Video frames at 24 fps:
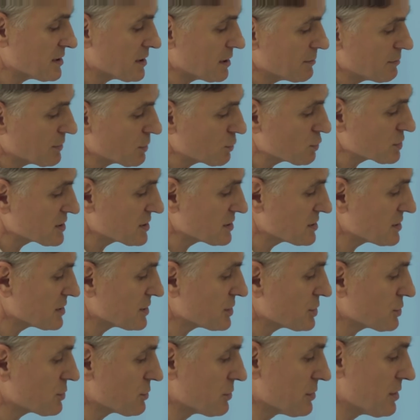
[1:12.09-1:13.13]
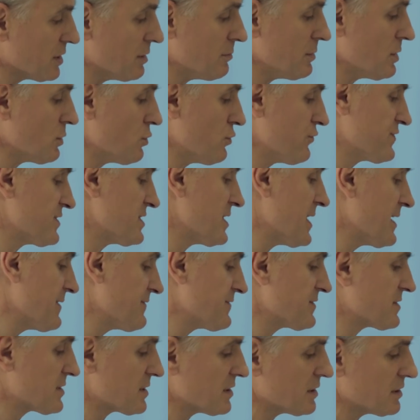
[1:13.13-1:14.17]
я могу сказать, что я могу взять
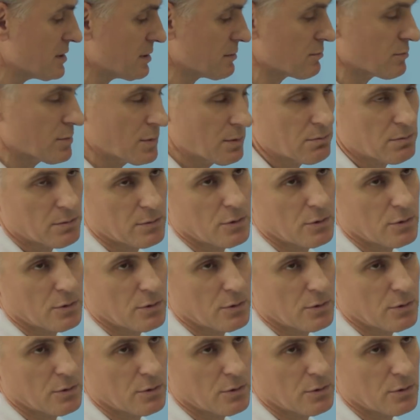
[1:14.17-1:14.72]
в среднем